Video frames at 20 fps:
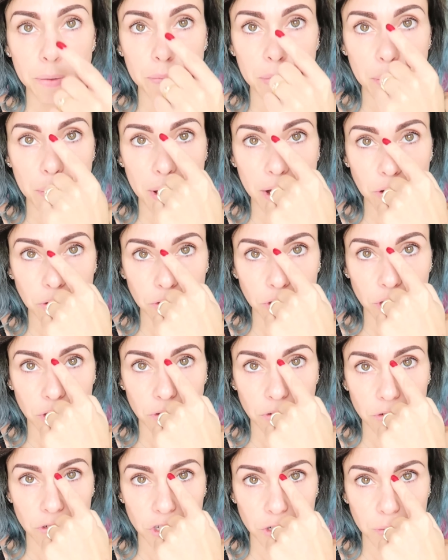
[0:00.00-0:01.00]
Mais par contre,
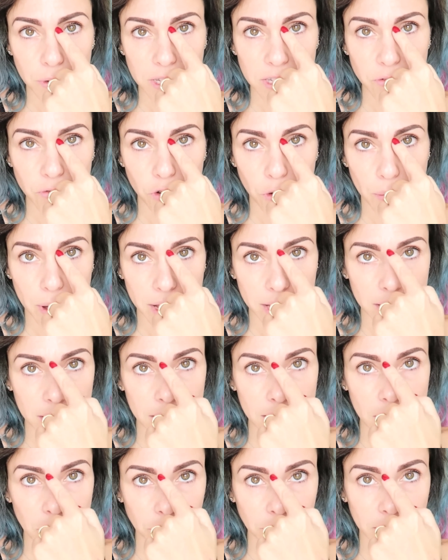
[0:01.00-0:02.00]
je sais pas si vous
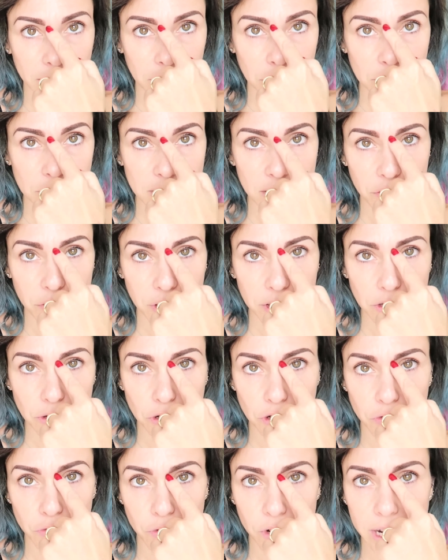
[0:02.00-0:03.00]
remarquez, là on a réussi à faire ce
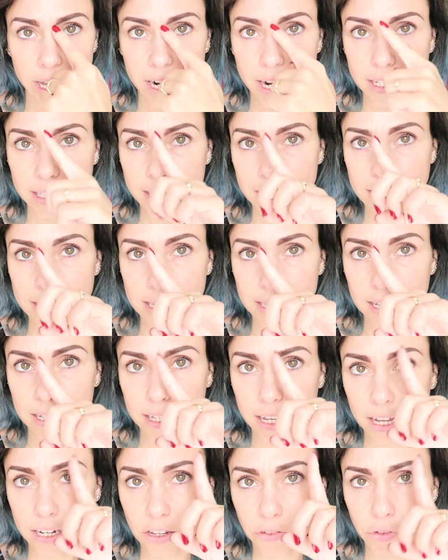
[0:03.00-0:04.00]
que je voulais à la tête,
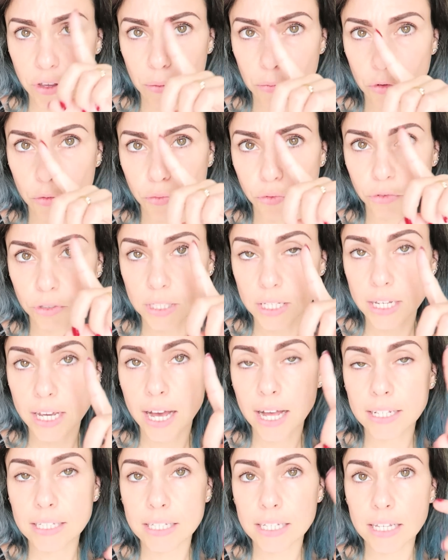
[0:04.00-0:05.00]
c'est-à-dire un effet un peu plus
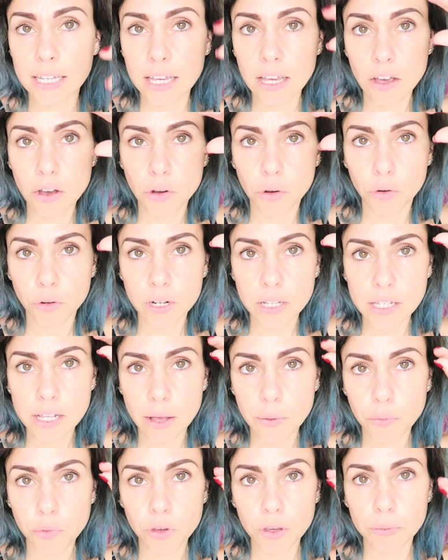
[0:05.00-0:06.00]
dégradé, on les
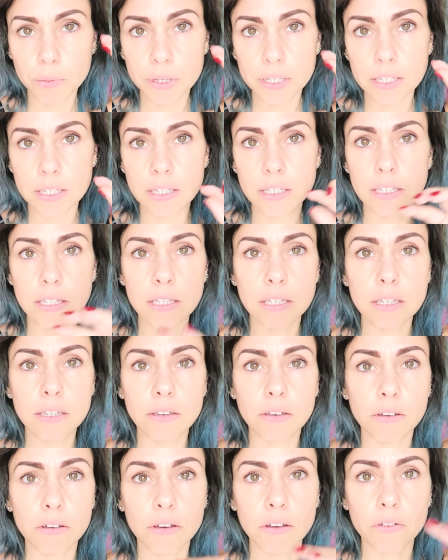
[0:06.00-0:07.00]
a un peu
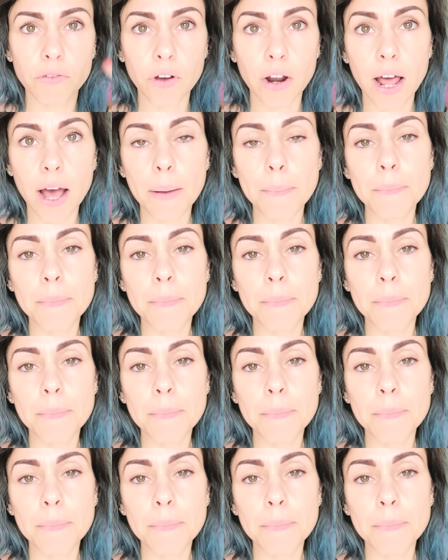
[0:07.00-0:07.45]
épaissis, voilà.